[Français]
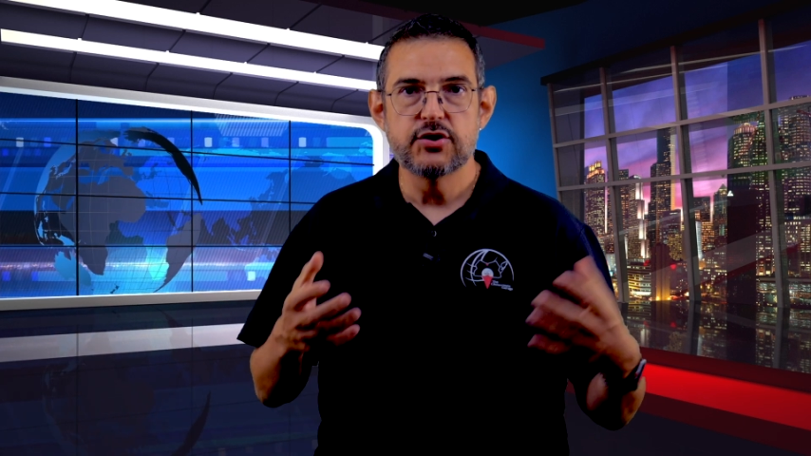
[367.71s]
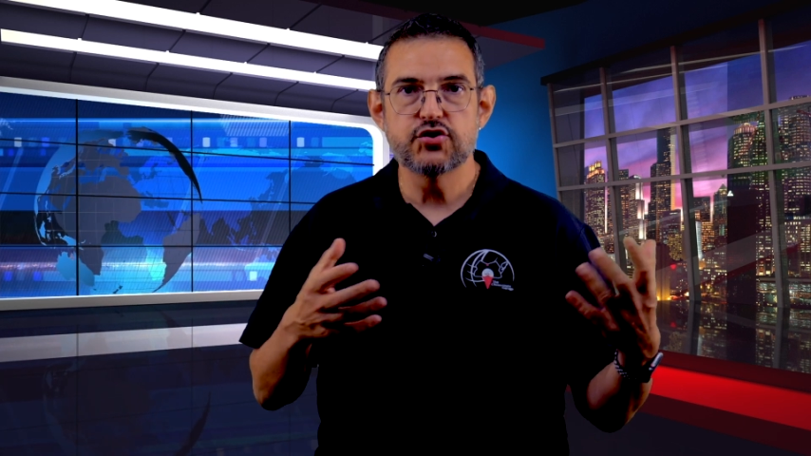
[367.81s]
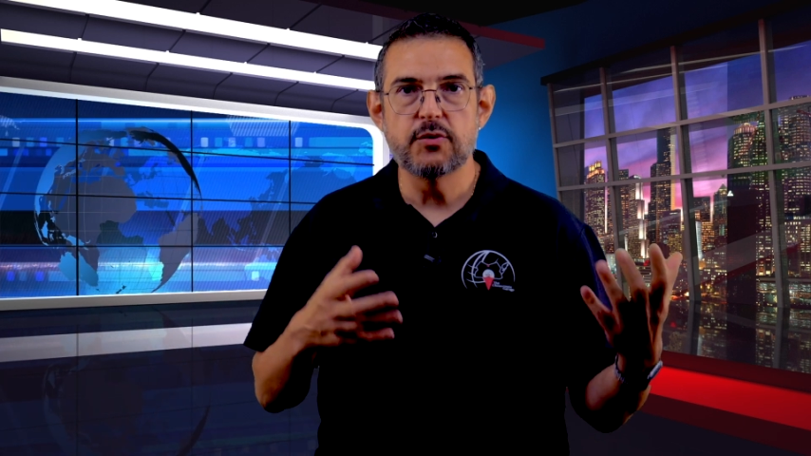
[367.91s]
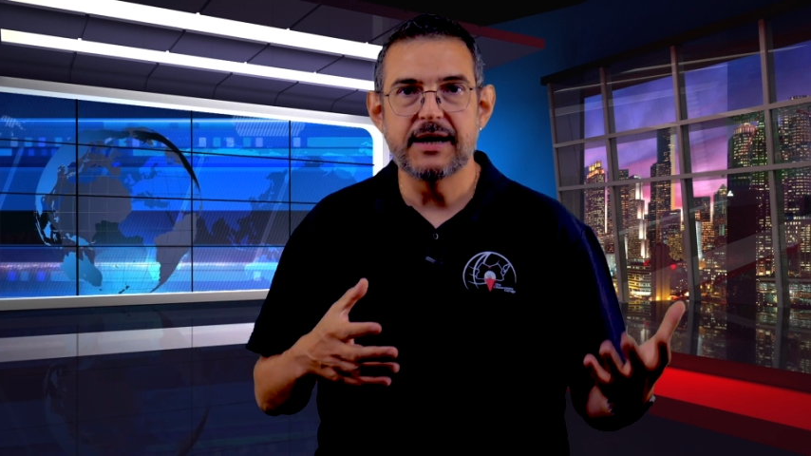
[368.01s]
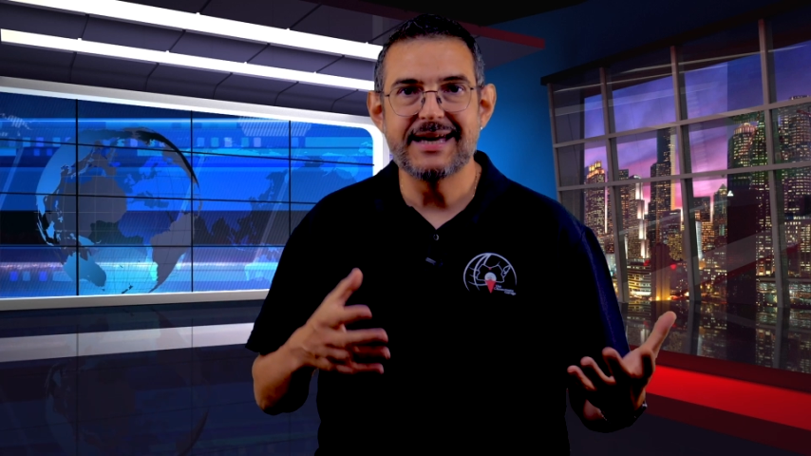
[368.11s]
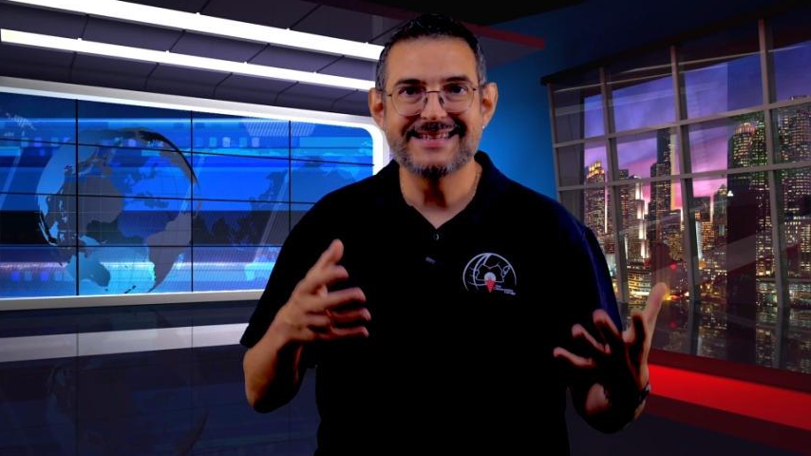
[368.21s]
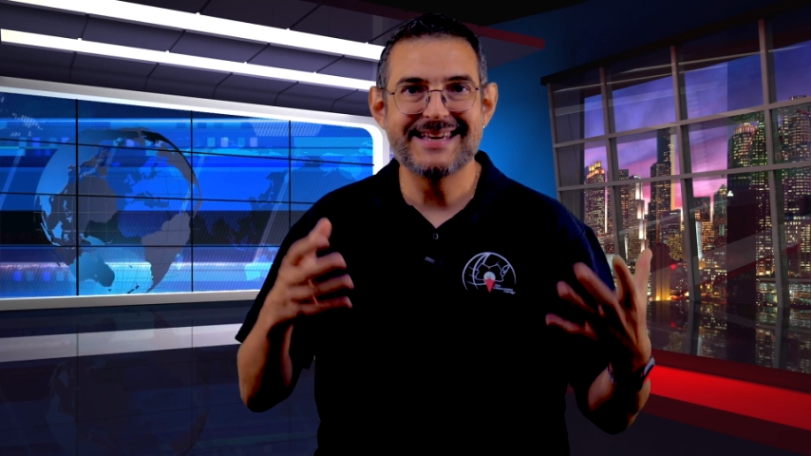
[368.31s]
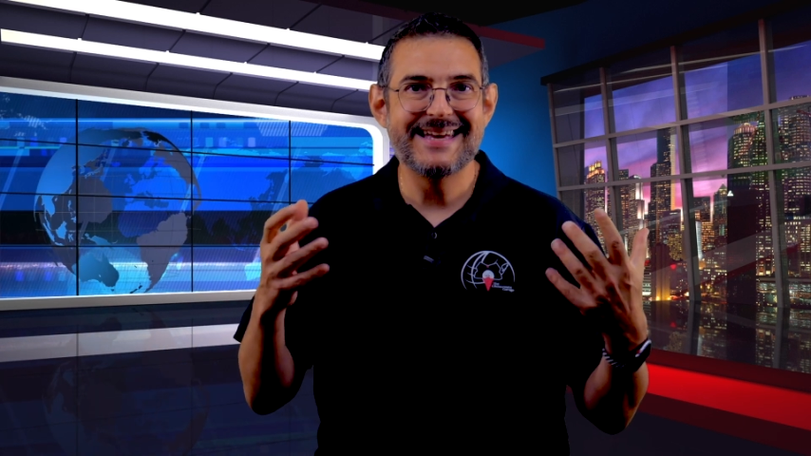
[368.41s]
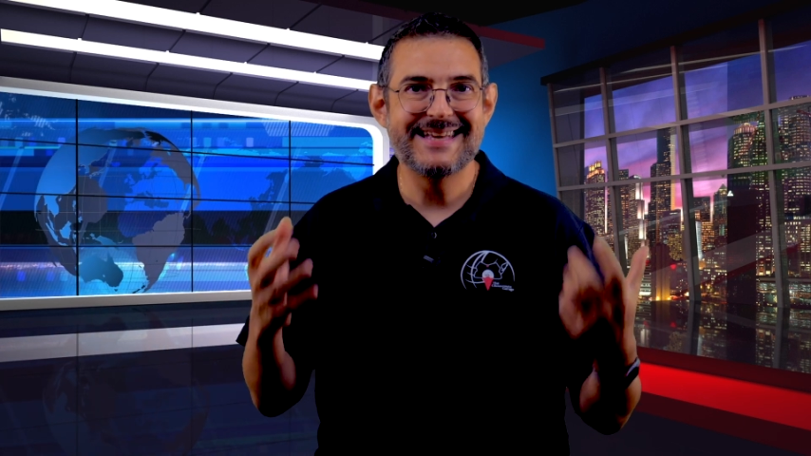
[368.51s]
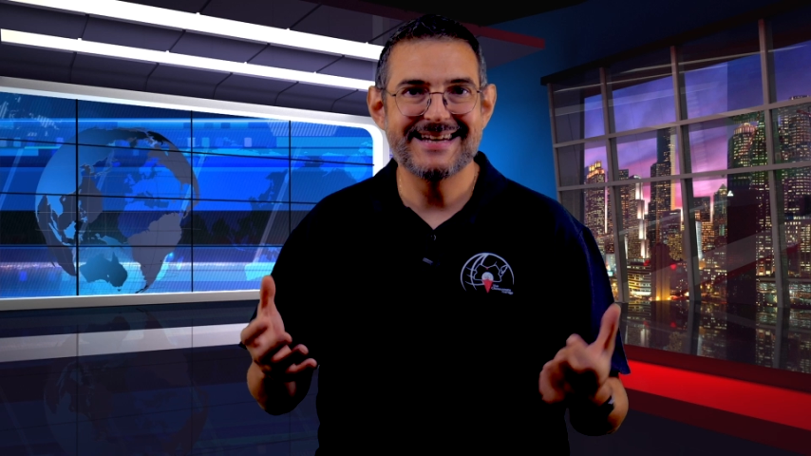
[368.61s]

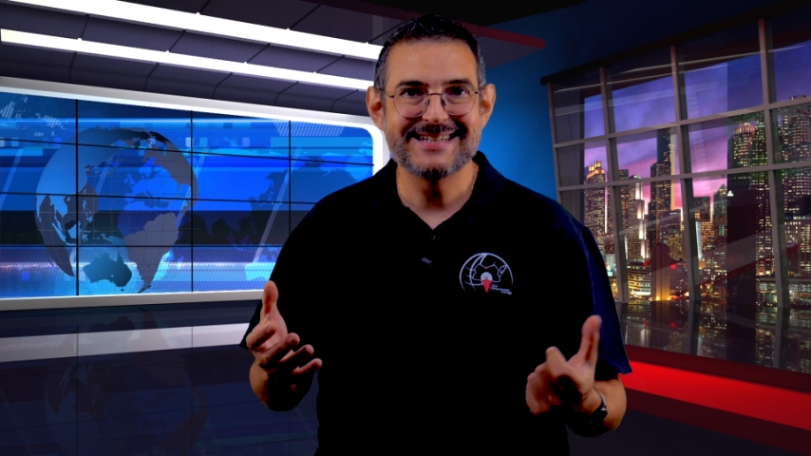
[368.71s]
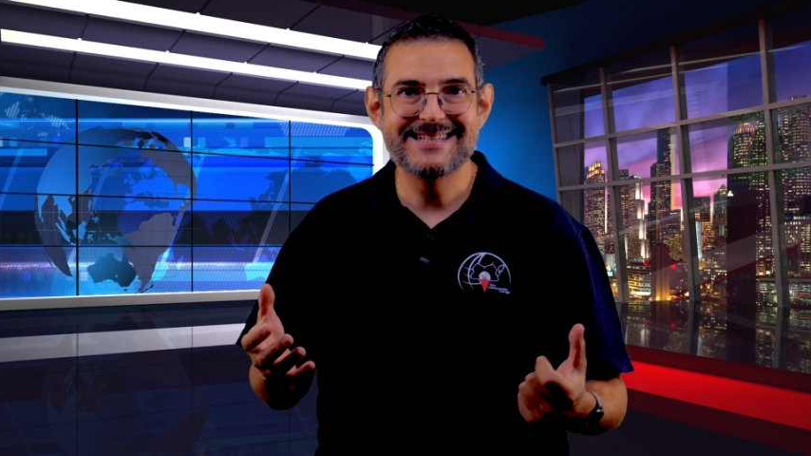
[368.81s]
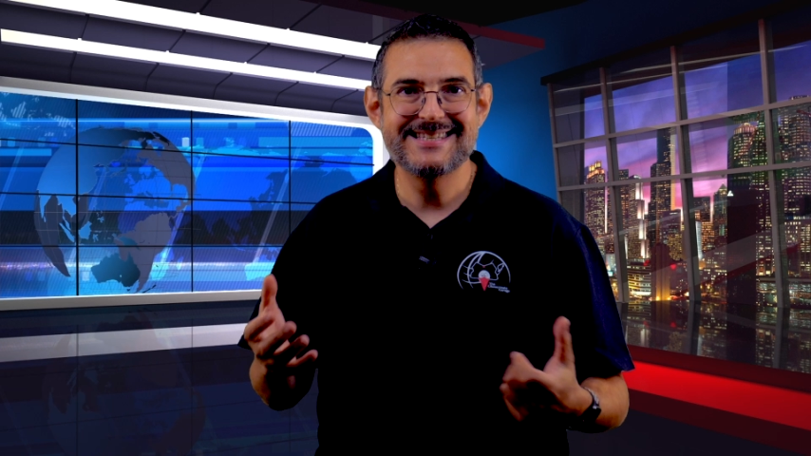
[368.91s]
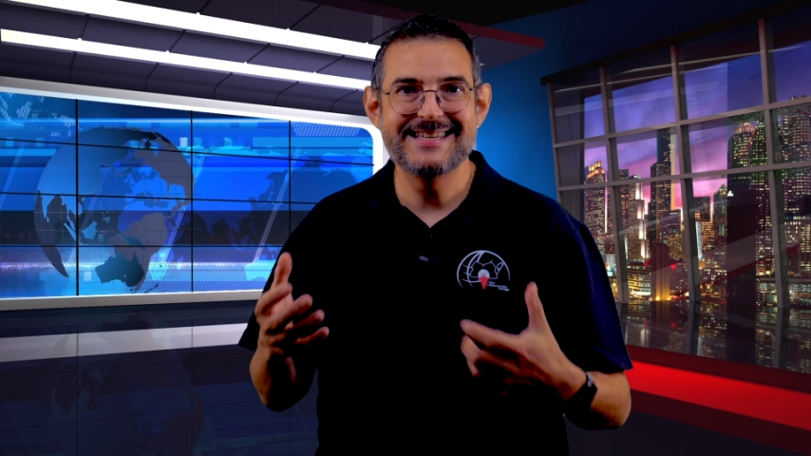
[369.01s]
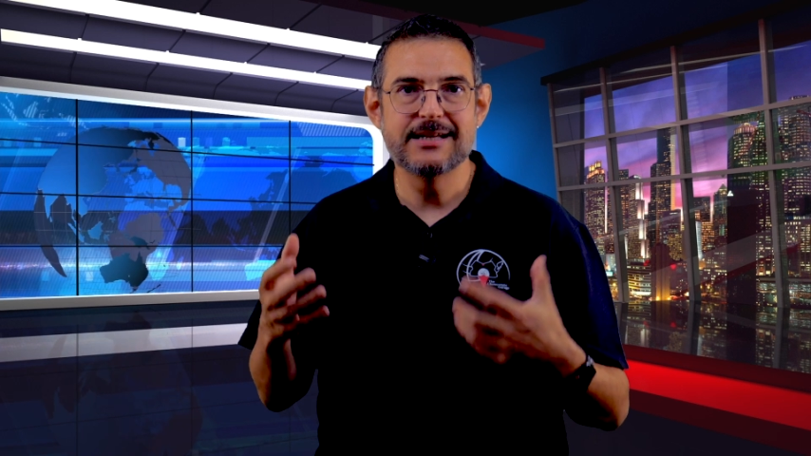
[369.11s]
Sobriété énergétique